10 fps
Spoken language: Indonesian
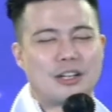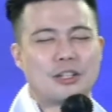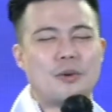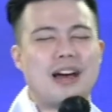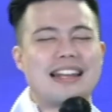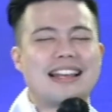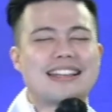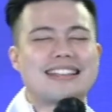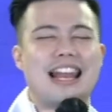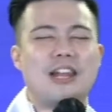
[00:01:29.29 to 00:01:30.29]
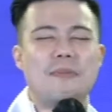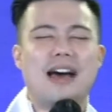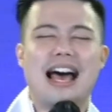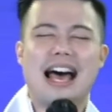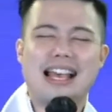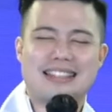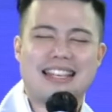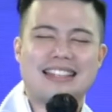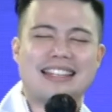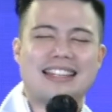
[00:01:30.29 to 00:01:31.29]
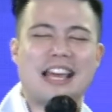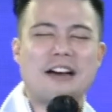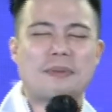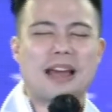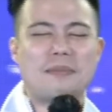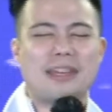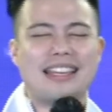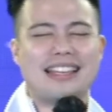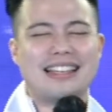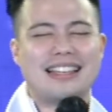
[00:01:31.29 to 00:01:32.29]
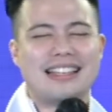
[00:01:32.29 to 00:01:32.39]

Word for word: Kau Tuhan yang selalu mengasihi setiap kami.